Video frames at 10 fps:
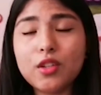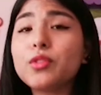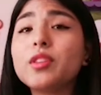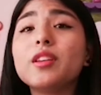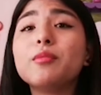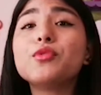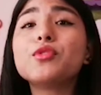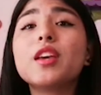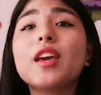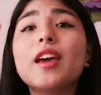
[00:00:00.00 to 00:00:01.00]
No
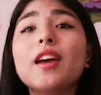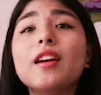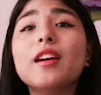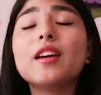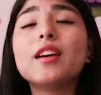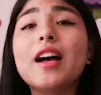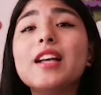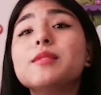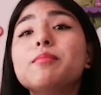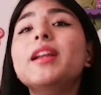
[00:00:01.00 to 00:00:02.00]
tenemos que
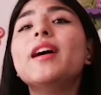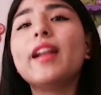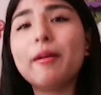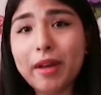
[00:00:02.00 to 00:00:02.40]
aspirar